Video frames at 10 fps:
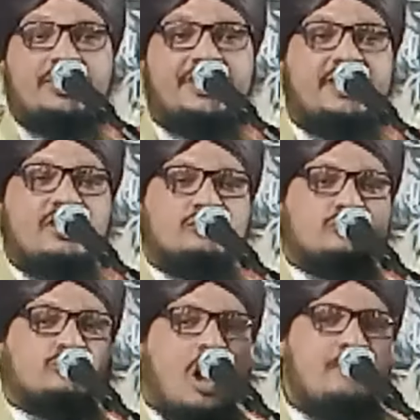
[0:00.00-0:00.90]
একত্র হয়ে
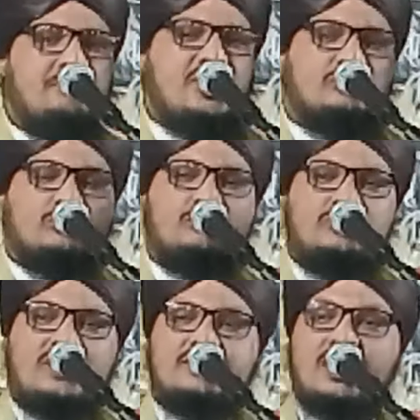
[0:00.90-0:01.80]
সম্মিলিত
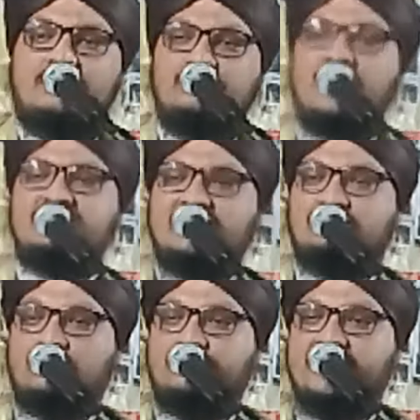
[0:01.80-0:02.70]
মুনাজাত
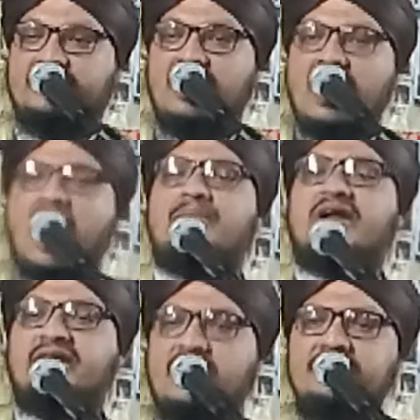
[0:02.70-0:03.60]
করবেন
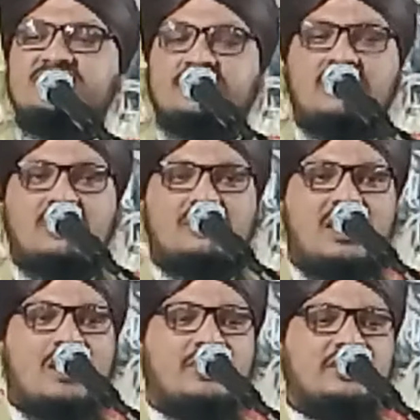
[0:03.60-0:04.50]
আমার নবী
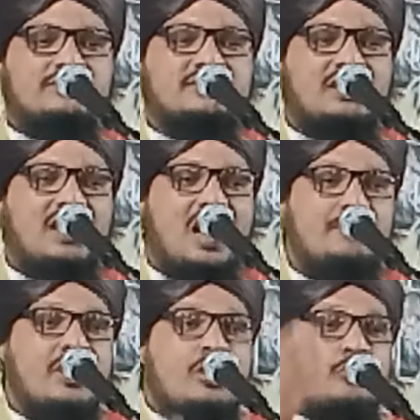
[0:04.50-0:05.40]
সাল্লাল্লাহু আলাইহি সাল্লাম
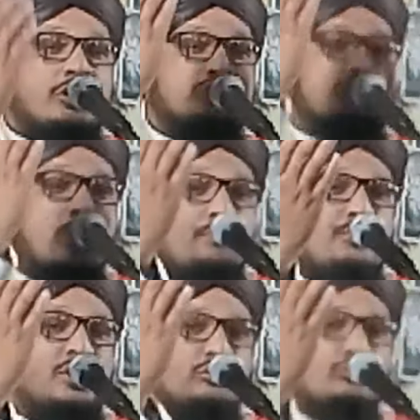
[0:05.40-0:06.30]
ওই
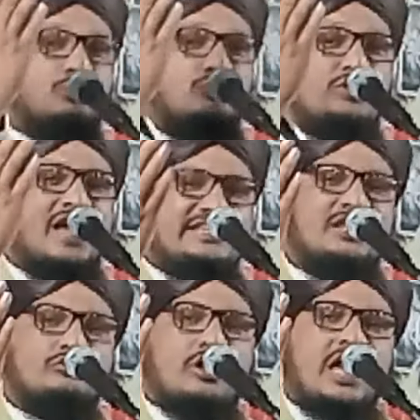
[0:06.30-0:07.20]
সম্মিলিত
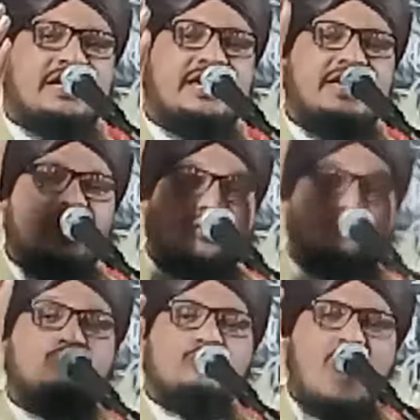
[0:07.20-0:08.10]
মুনাজাত করাকে
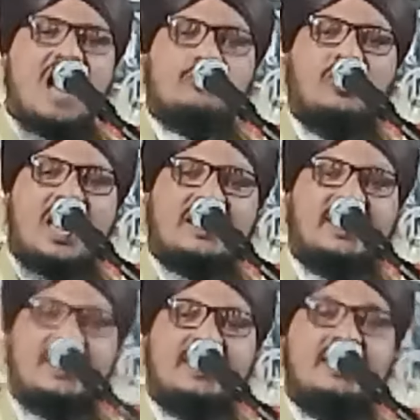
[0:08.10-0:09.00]
দোয়া
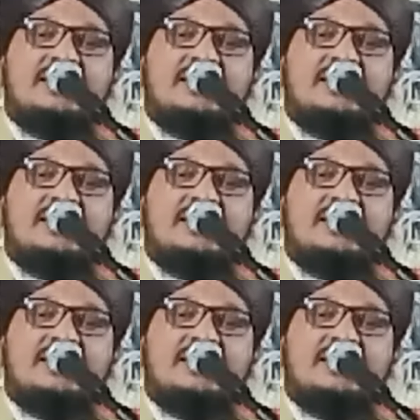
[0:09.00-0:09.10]
করাকে